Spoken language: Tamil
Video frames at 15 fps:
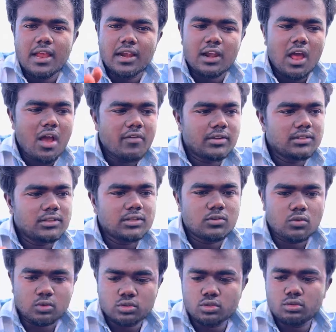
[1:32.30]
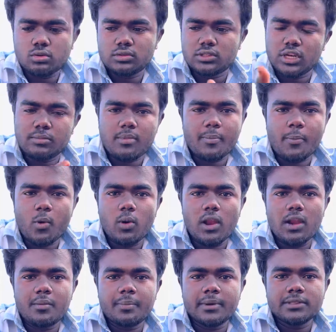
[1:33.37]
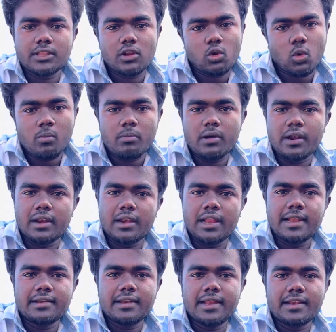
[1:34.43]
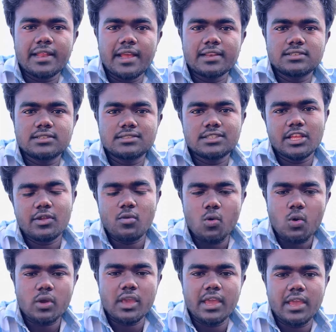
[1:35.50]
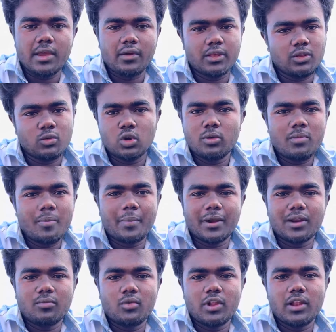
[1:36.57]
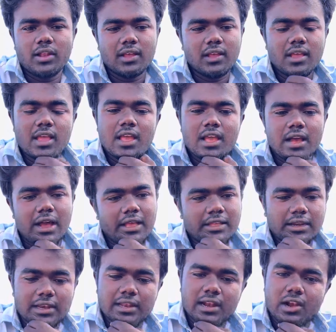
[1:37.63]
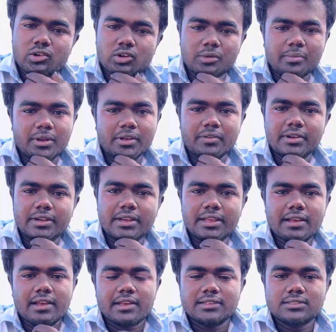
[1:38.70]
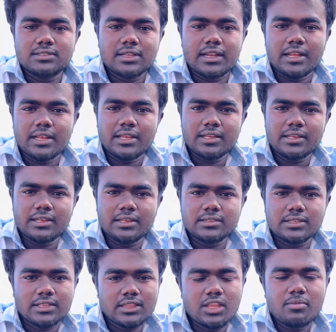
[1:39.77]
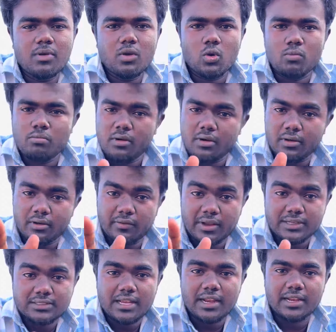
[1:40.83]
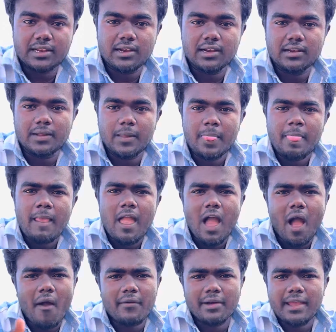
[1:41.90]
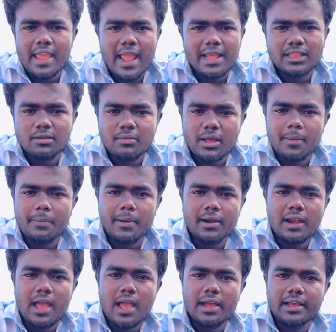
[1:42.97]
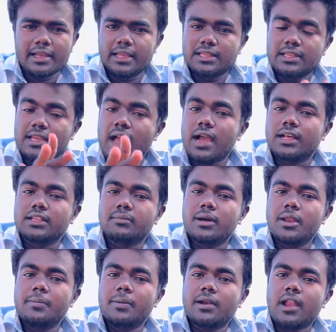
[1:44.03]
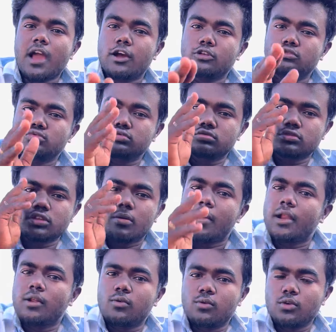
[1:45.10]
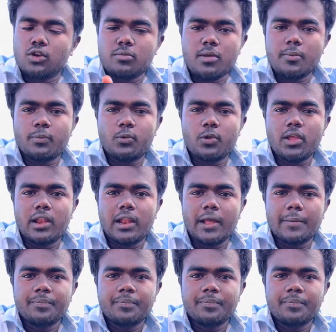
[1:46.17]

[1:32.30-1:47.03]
நான் வந்து கொஞ்சம் தூரம் திரும்ப போகலான்னு பார்த்தேன்னா ரொம்ப லேட் நைட் ஆயிடுச்சு சரி ஓகே இது ஒன்றுமே பண்ண முடியல அதனால் நானும் அப்படியே விட்டேன் காய்ஸ் எனக்கு சத்தியமாக ரொம்ப வெக்ஸ் ஆகிட்டேன் நான் அவங்க ஏன் இந்த மாதிரி பண்ணாங்க எதுக்காக இந்த மாதிரி பண்ணாங்கன்னு சுத்தமாக எனக்கு ஒன்றுமே புரியல